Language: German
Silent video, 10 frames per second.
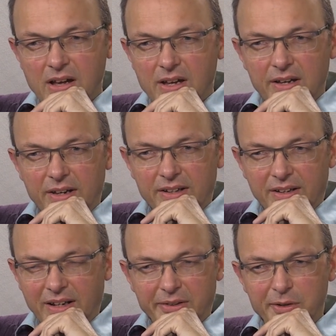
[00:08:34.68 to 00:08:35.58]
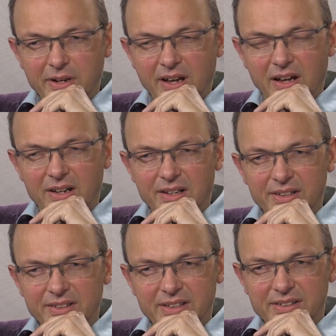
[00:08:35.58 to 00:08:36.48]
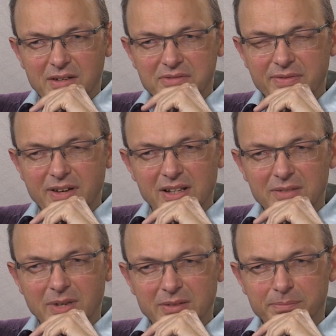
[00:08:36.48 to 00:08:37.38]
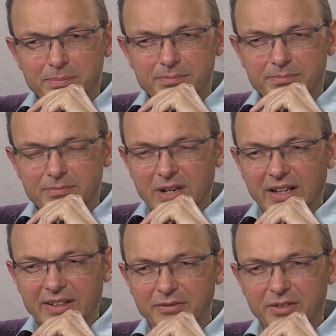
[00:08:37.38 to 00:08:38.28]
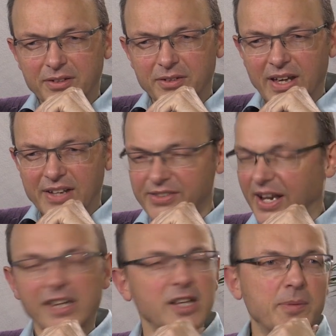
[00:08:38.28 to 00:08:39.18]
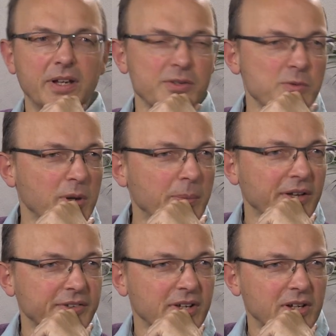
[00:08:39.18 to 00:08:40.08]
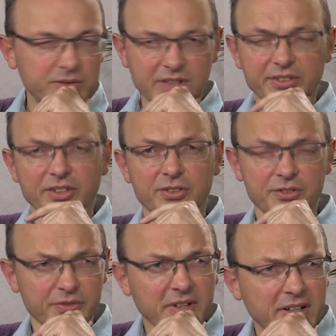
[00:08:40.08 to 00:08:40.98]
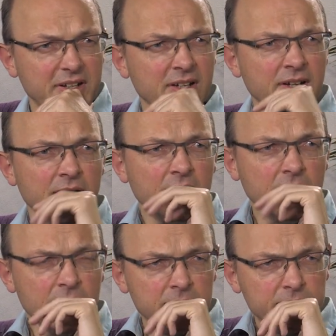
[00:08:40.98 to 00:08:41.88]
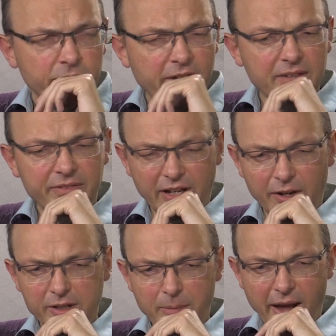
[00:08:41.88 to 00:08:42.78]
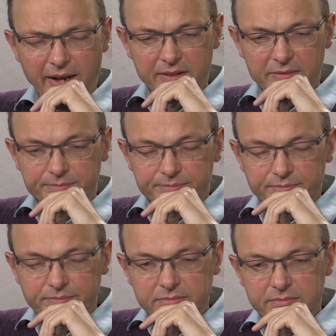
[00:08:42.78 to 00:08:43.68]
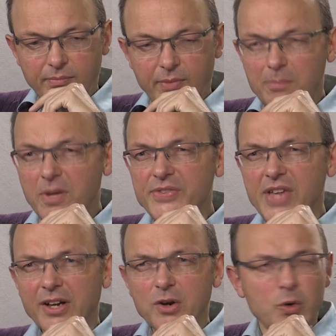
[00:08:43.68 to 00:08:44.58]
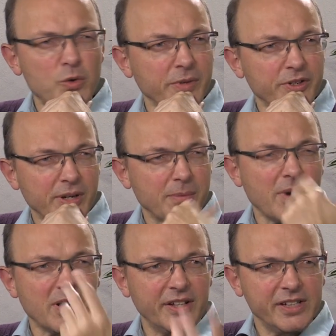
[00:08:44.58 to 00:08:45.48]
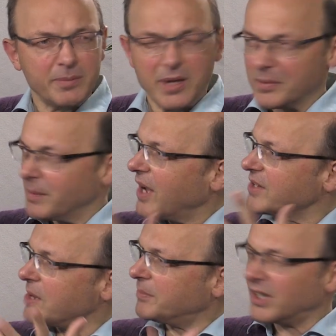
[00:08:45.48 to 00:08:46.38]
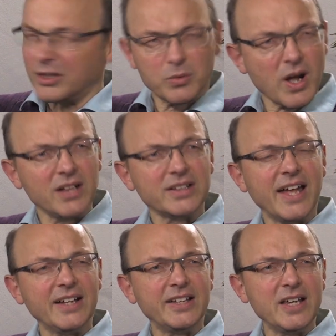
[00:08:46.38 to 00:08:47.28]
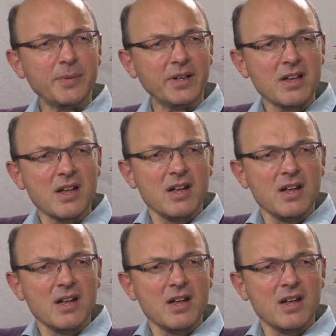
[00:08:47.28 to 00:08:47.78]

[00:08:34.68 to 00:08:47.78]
Äh, natürlich äh, ist das aufgefallen, man, man hat einfach erst recht nicht mehr dazu gepasst. Und das ist schon schwierig, weil die Leute meinen, man sei komisch, eben man kann nicht mehr im gemeinsamen Ritual teilnehmen.